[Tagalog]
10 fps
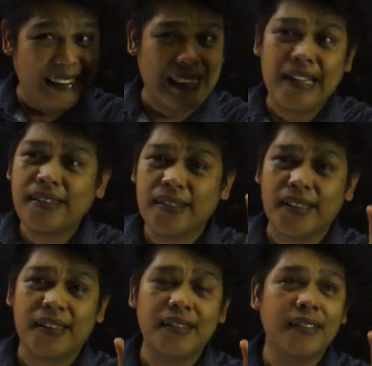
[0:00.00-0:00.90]
is
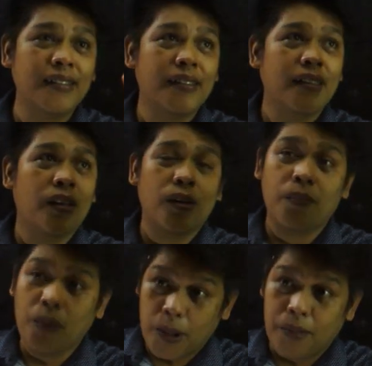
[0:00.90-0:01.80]
standard
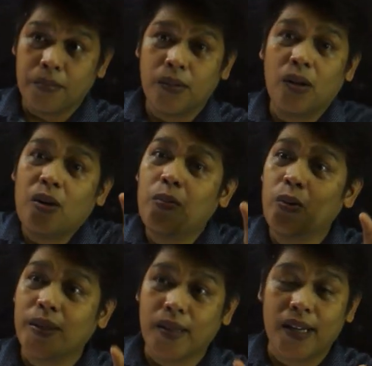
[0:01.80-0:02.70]
form
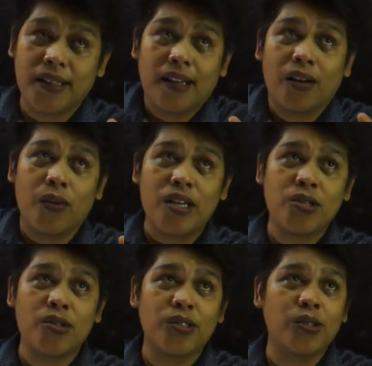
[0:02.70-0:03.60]
of quadratic
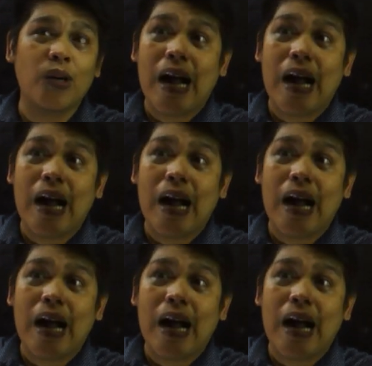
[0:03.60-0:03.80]
equation.